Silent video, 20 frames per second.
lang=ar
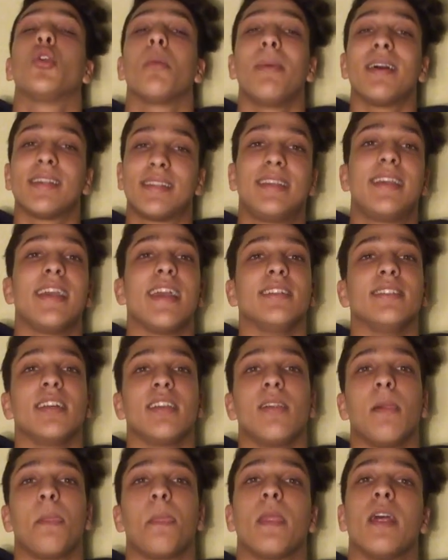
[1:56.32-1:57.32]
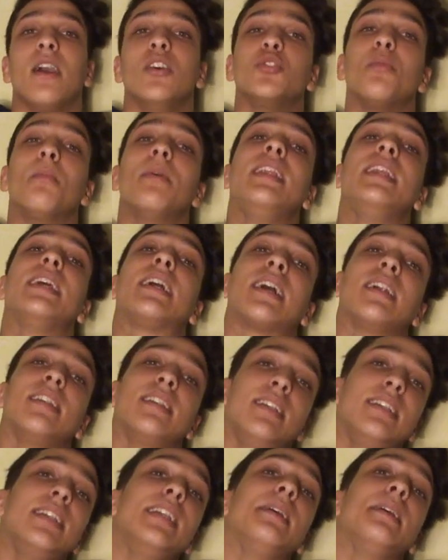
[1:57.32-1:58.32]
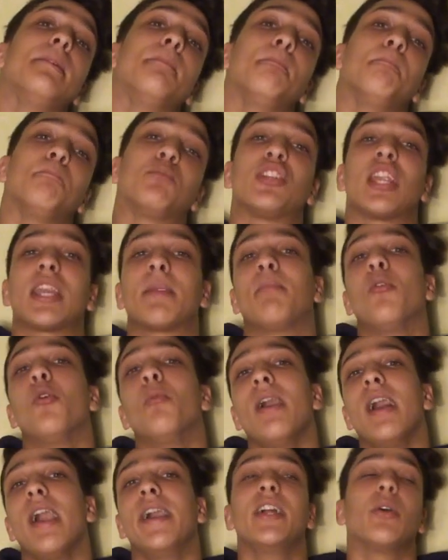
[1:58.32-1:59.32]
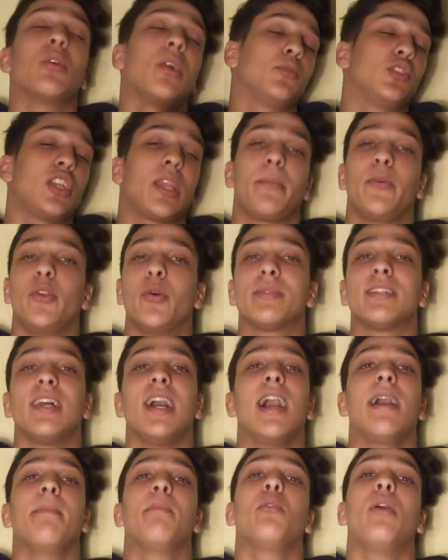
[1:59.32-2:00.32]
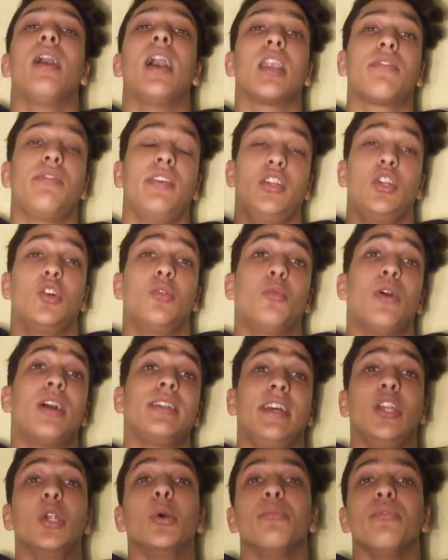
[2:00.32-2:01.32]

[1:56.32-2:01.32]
الماس كينر هذوما اللي كان اللي مجربهم انا ولا مجربينهم صحابي وعارف عليهم واخد عليهم